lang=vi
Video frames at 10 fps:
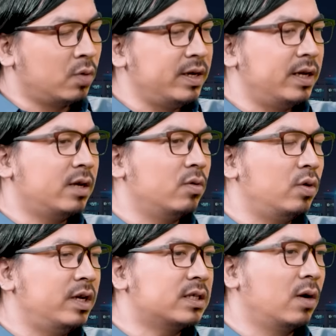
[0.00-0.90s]
thế tôi mới nghiên
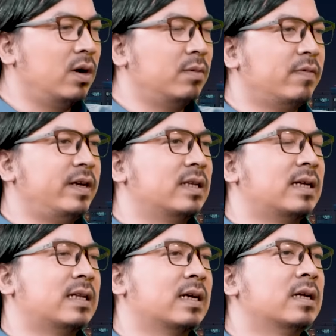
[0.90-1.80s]
cứu đi sâu hơn mới phát hiện
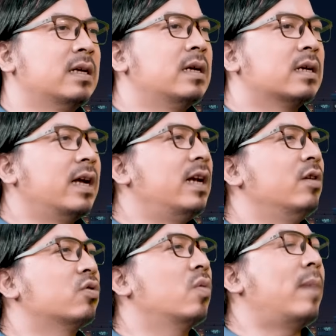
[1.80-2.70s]
ra rằng đây là
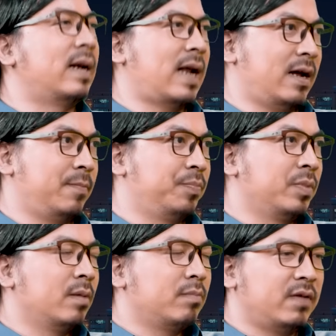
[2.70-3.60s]
yếu tố bản năng
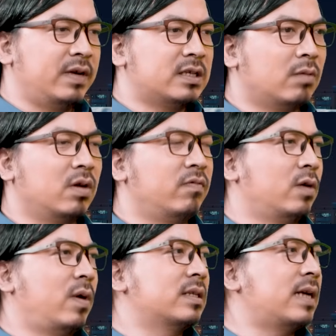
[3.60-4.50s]
Vâng. bởi vì trong động
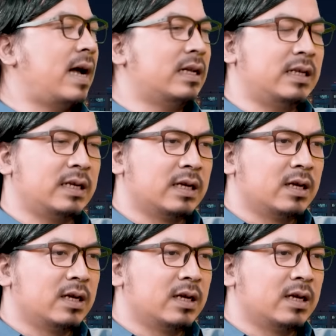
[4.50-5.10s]
vật hoang dã thì